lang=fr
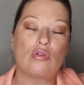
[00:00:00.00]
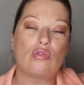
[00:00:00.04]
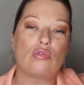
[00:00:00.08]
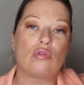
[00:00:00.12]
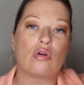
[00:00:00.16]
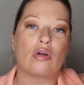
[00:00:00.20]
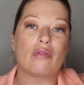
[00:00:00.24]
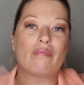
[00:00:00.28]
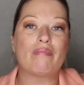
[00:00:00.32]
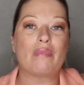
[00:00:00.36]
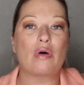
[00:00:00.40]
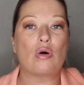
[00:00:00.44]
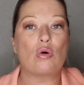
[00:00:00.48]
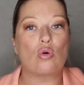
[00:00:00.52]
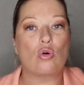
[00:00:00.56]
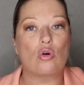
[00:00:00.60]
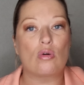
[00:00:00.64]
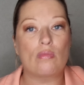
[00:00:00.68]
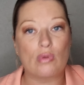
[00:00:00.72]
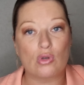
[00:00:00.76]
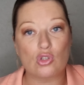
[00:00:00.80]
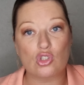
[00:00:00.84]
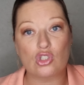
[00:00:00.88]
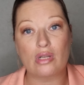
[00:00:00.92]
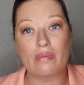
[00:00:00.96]
le lendemain, on
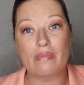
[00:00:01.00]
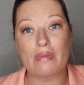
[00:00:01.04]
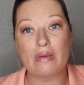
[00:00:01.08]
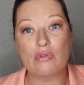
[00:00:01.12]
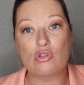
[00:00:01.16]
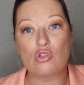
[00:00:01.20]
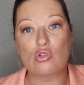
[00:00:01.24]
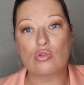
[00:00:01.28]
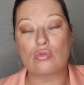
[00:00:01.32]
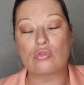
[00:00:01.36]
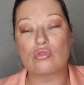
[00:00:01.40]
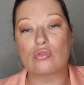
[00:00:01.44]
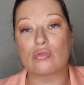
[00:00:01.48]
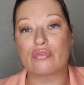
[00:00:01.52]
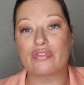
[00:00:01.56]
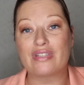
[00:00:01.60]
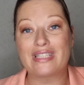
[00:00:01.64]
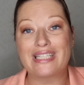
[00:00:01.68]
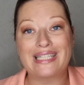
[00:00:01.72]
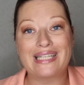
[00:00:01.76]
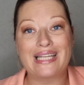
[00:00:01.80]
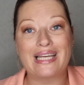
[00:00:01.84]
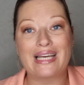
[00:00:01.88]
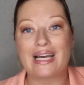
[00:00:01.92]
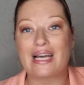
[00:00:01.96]
remange les mêmes choses, on
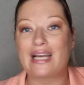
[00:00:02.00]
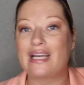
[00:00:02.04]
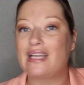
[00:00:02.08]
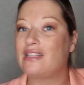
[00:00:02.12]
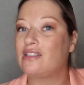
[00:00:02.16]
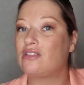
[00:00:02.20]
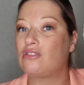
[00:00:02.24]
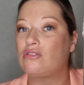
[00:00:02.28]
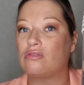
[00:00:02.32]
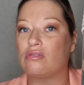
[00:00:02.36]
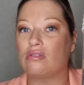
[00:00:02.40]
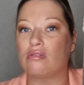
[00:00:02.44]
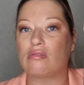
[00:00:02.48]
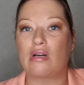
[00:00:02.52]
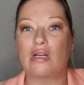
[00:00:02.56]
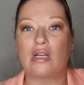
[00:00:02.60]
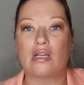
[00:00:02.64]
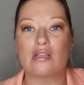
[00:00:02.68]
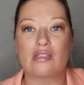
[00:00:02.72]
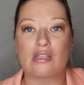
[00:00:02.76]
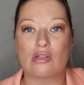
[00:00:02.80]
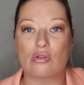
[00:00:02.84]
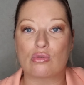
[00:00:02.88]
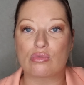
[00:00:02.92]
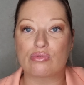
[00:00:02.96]
finit les restes. Euh, voilà,
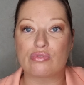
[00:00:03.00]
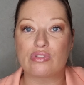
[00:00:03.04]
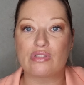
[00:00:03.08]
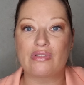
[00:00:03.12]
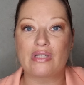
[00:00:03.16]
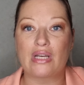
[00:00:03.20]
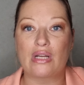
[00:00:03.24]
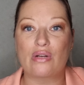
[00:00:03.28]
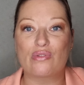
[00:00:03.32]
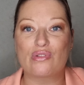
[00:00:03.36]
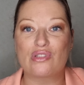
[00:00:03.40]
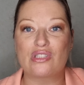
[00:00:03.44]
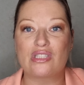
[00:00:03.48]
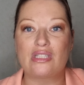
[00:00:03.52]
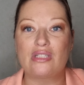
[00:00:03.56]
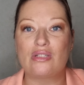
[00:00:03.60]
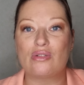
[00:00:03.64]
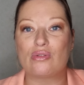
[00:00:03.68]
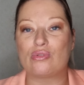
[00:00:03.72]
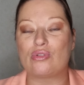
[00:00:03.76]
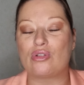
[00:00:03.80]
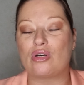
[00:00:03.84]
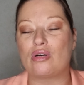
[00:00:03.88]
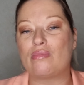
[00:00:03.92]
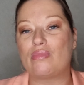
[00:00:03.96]
c'est convivial aussi.
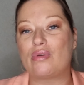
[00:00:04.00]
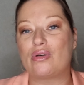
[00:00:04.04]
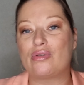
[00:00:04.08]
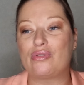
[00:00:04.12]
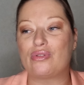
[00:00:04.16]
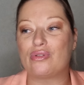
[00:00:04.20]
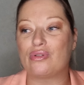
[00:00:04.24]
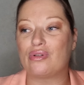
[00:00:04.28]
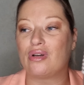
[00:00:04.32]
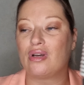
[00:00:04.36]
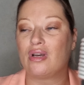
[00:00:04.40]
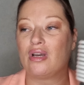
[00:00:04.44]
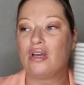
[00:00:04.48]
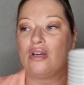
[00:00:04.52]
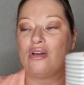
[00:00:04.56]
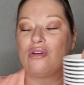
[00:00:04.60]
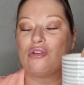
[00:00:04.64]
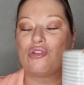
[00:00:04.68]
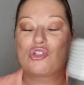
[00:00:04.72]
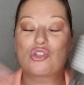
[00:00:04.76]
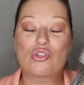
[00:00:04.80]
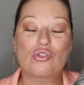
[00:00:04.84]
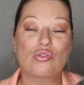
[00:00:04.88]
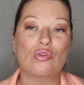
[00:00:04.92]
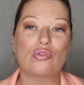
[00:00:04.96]
On est en mode
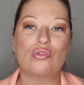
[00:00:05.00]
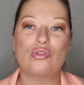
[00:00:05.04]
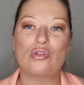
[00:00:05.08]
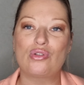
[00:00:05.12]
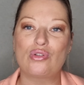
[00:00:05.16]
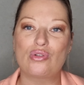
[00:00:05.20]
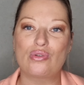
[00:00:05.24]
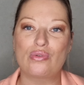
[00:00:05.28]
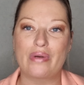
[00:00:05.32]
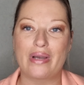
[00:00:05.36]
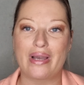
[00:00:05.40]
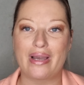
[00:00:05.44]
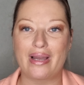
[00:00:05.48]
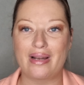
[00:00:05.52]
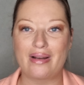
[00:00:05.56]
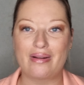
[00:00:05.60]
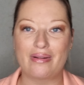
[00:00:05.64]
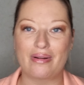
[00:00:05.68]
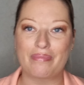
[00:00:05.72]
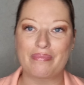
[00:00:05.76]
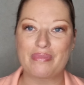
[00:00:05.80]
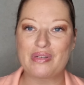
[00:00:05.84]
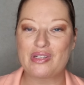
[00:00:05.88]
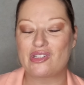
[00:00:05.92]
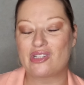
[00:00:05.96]
jour de Noël,
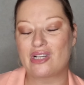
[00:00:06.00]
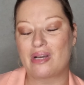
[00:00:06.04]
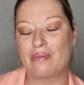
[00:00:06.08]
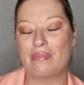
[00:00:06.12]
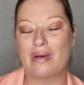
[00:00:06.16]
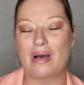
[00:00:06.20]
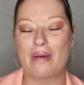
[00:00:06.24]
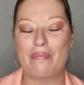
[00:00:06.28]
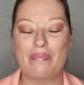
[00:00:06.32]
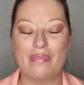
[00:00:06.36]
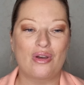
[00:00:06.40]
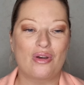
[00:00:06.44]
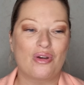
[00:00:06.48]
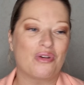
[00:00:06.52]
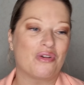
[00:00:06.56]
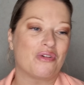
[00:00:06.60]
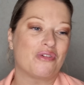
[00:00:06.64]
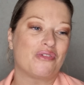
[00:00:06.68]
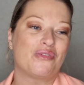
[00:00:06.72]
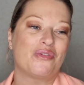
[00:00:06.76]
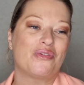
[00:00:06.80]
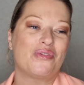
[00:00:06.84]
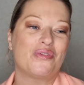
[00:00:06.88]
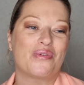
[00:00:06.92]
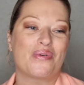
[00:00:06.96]
en pyjama
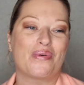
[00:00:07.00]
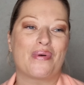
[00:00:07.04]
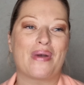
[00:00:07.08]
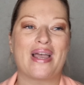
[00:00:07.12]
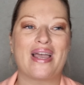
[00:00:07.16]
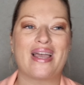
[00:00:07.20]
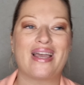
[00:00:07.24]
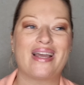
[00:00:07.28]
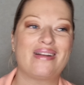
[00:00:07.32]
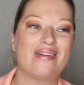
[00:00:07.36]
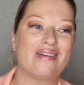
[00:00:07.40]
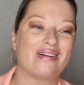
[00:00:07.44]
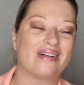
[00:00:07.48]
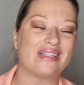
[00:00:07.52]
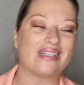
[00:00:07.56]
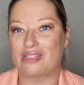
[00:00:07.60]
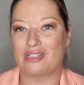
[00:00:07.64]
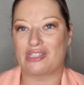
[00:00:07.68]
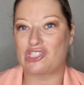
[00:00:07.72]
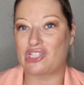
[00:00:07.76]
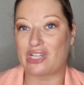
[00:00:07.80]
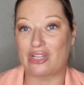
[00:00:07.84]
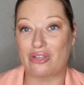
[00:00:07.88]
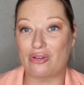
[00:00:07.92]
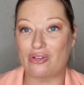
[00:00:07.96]
de Noël.
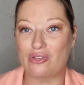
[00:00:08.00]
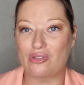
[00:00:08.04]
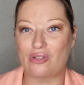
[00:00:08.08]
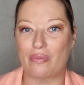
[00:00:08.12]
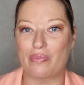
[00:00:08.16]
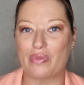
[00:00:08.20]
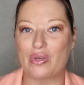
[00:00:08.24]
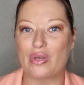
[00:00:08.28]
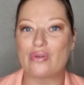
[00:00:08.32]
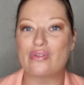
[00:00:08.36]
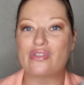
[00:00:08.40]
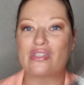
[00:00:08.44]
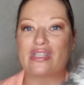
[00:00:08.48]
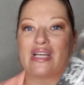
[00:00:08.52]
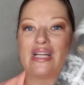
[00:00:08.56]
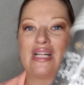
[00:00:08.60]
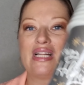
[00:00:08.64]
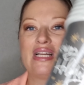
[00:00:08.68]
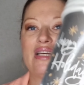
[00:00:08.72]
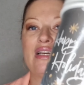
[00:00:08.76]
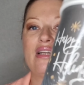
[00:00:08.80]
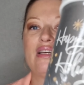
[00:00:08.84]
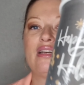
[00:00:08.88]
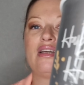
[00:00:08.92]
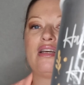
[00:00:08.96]
J'adore cette ambiance.
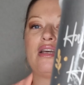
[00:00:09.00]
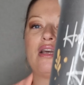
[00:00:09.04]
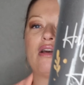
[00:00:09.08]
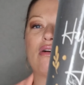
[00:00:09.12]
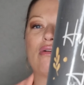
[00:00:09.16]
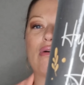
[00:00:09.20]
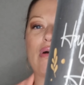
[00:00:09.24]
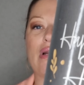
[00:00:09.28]
Et euh,